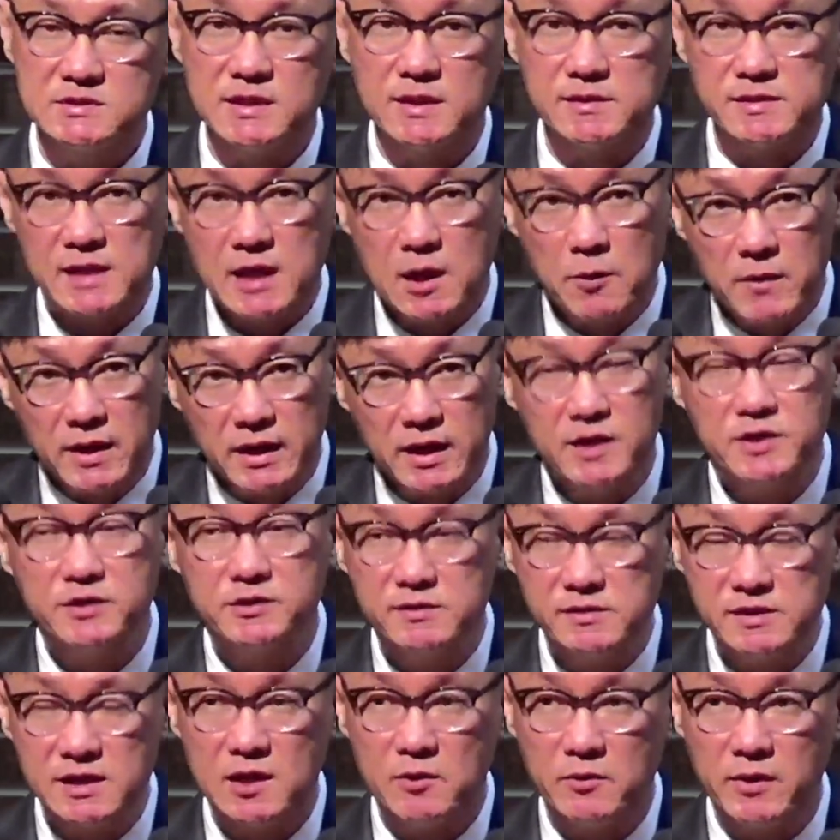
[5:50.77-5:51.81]
자, 상황이
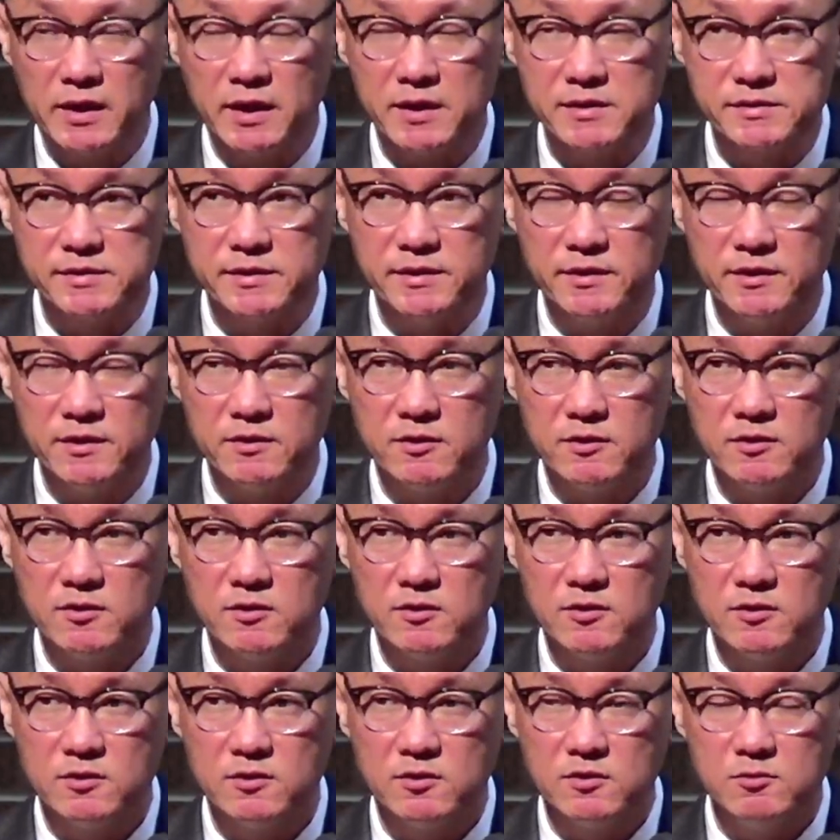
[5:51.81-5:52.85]
그런 상황에서
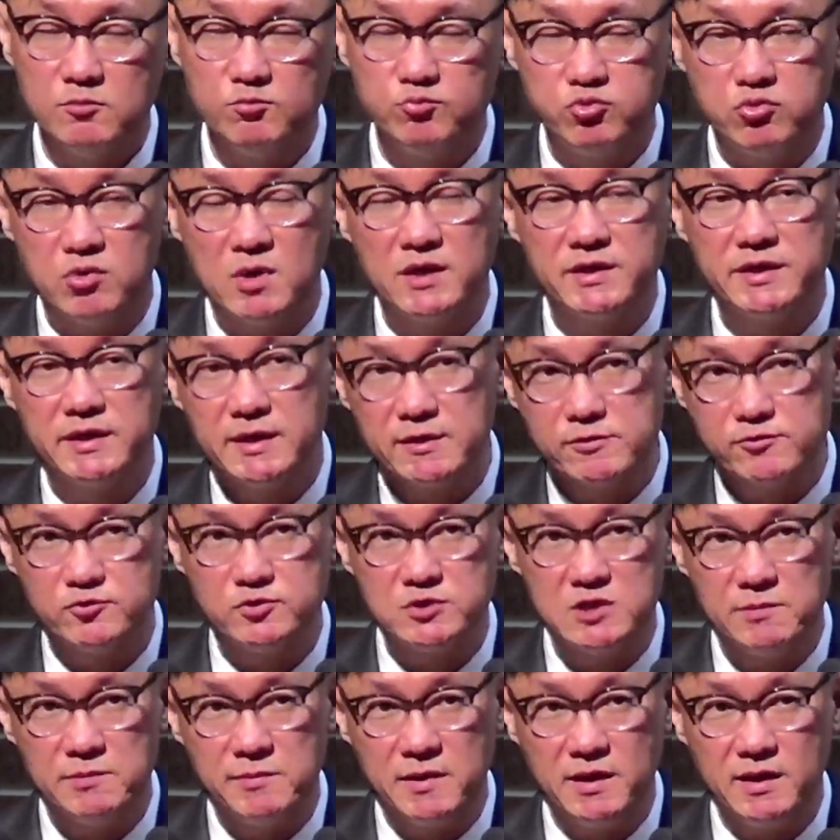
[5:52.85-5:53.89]
부활의
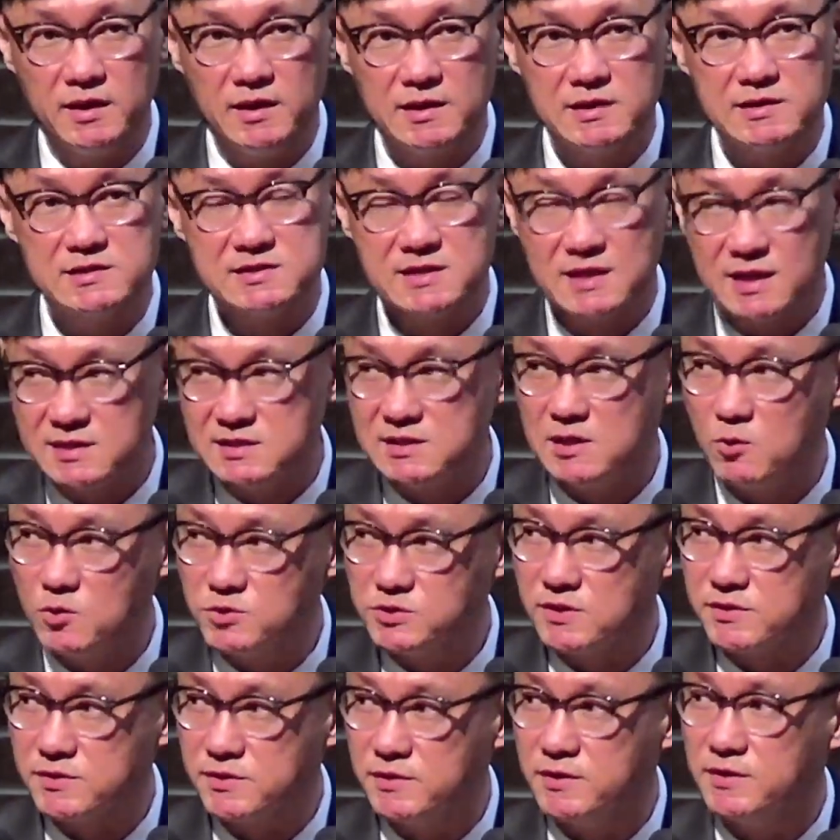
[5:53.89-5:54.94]
예수님이
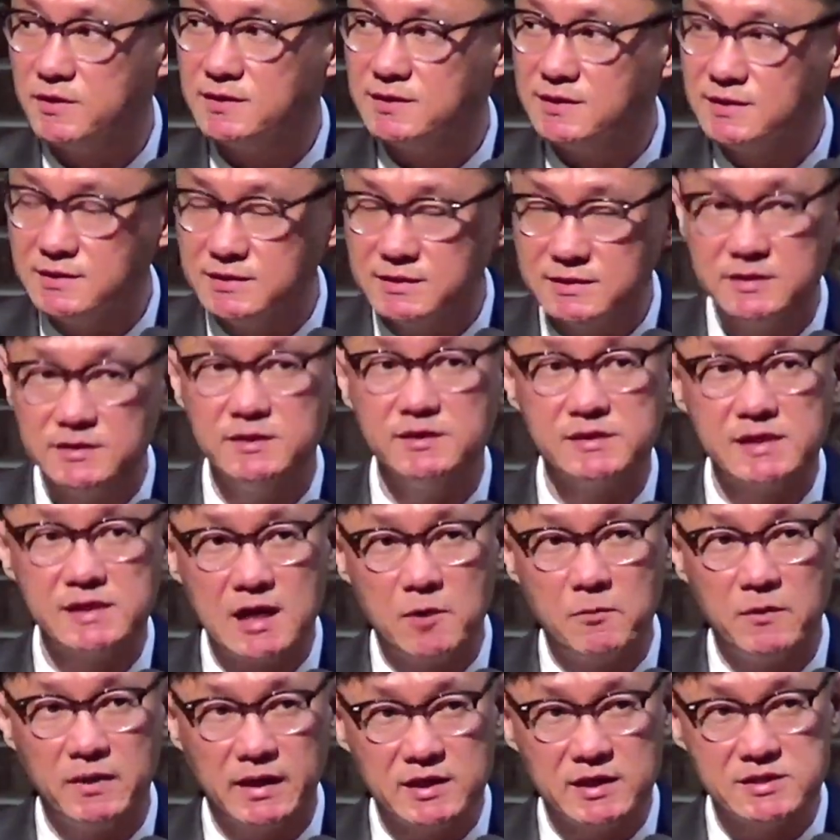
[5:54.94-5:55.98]
찾아오셔서 그
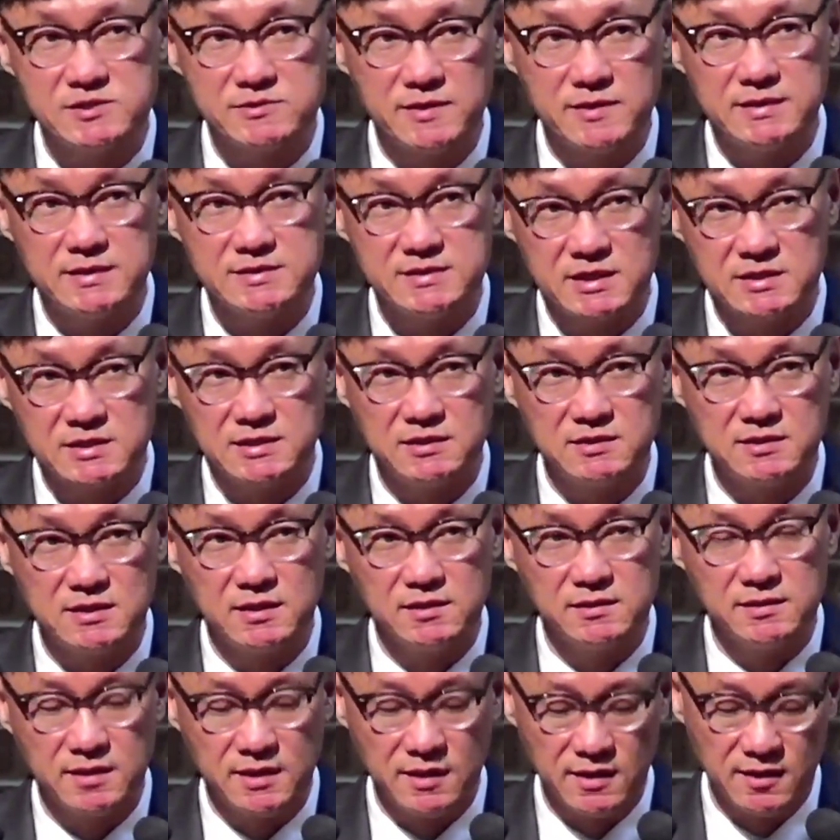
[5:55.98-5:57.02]
상황에 처한
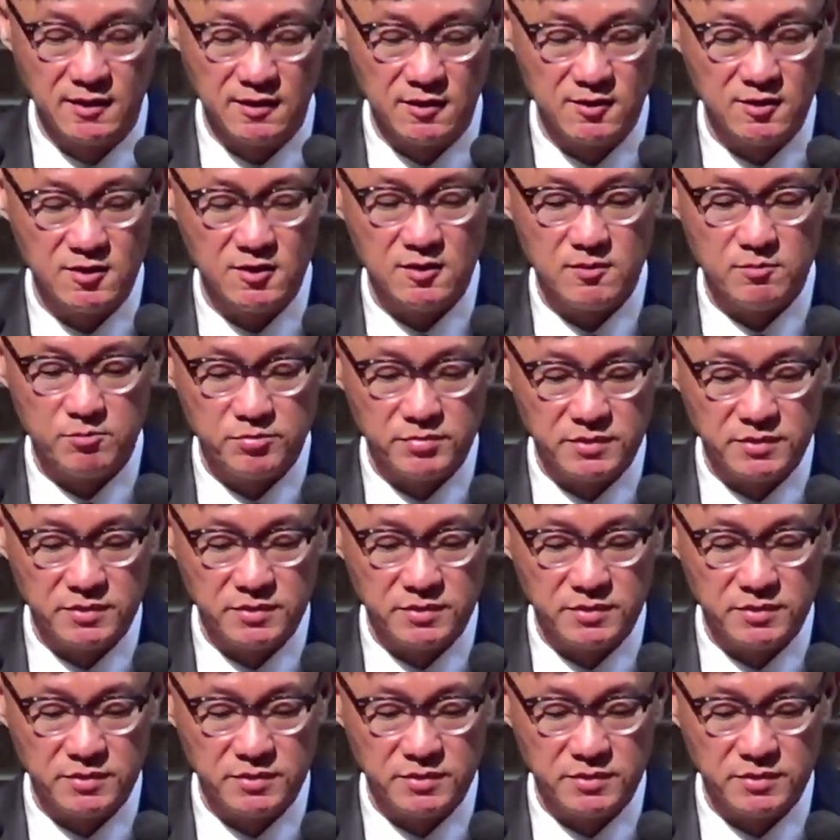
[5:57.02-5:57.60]
제자들한테